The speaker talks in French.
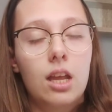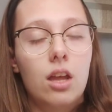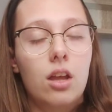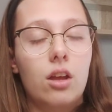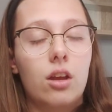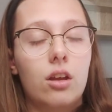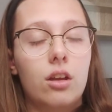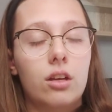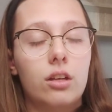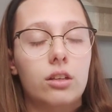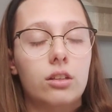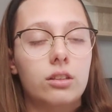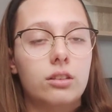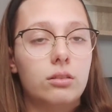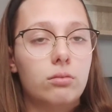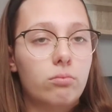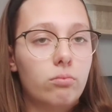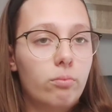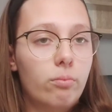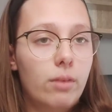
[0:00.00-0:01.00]
euh,
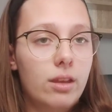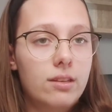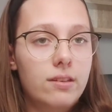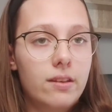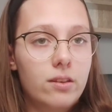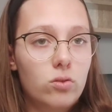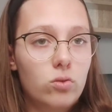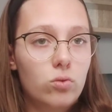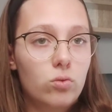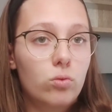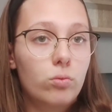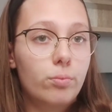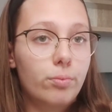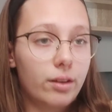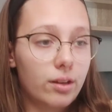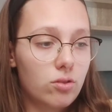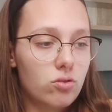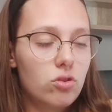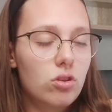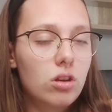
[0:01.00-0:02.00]
mes sessions
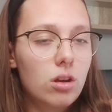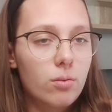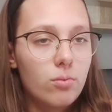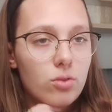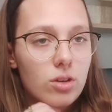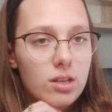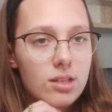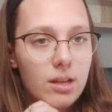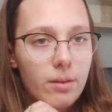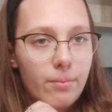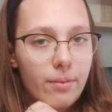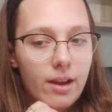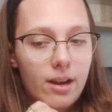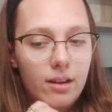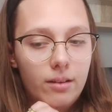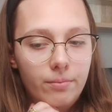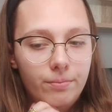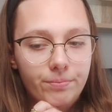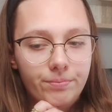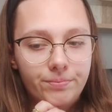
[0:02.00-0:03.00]
peinture, comme je les
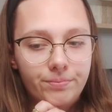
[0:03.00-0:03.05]
appelle,